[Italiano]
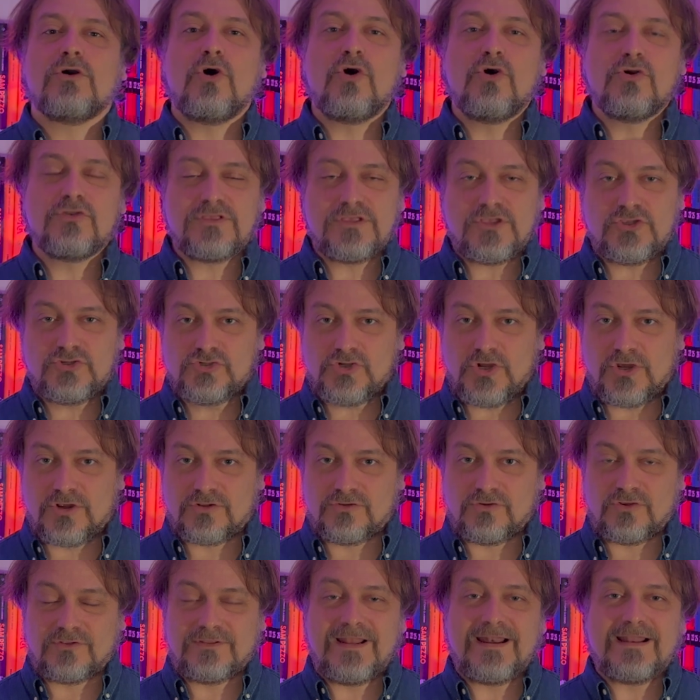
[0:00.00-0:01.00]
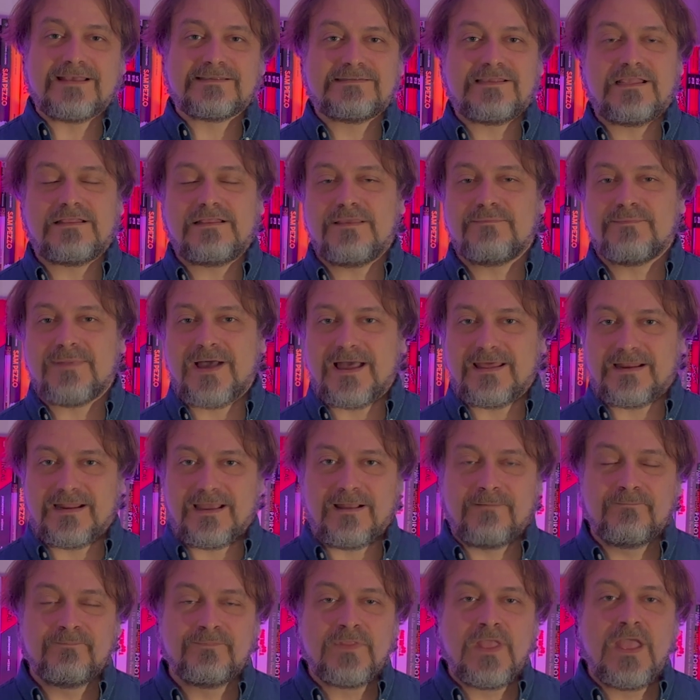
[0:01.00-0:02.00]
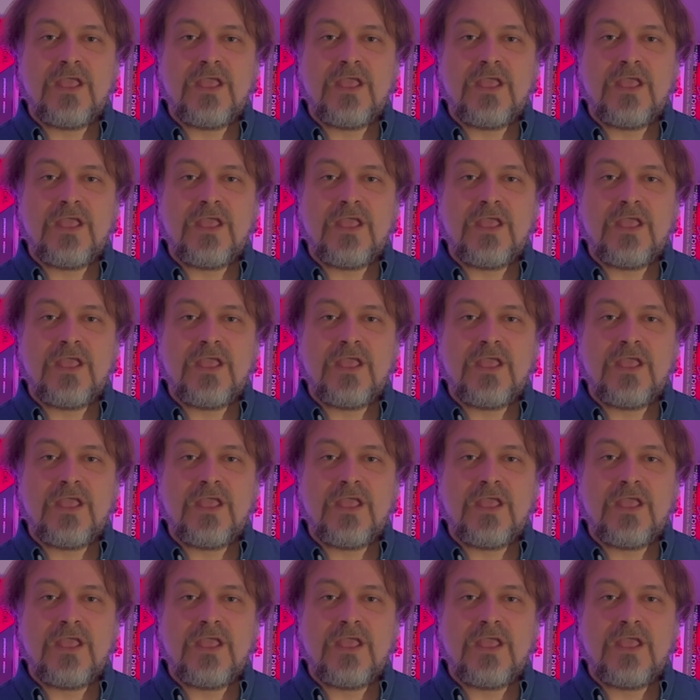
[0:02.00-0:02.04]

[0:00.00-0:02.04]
ogni giorno della settimana